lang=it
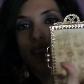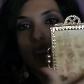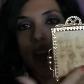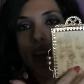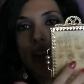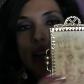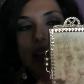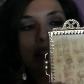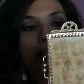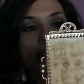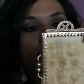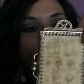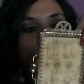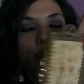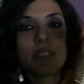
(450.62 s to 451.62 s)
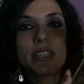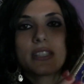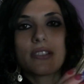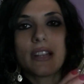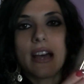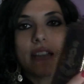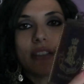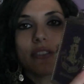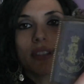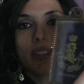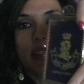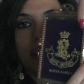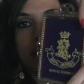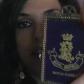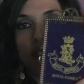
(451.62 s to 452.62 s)
c'è sia da questo lato
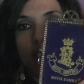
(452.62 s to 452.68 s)
che da